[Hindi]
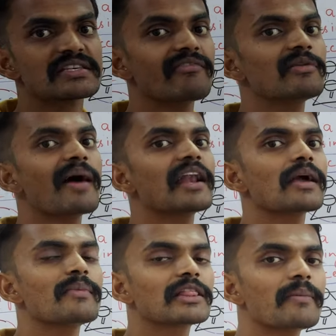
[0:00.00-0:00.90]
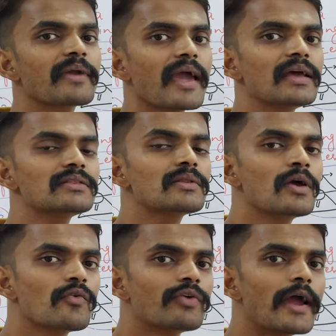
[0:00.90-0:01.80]
सेवन बार का मतलब क्या
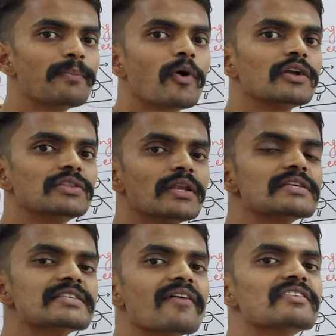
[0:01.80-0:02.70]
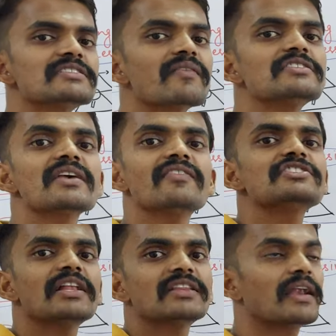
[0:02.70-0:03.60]
है फाइव
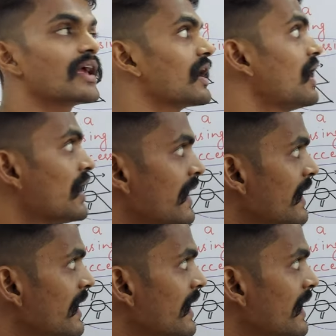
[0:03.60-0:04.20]
चलता रहेगा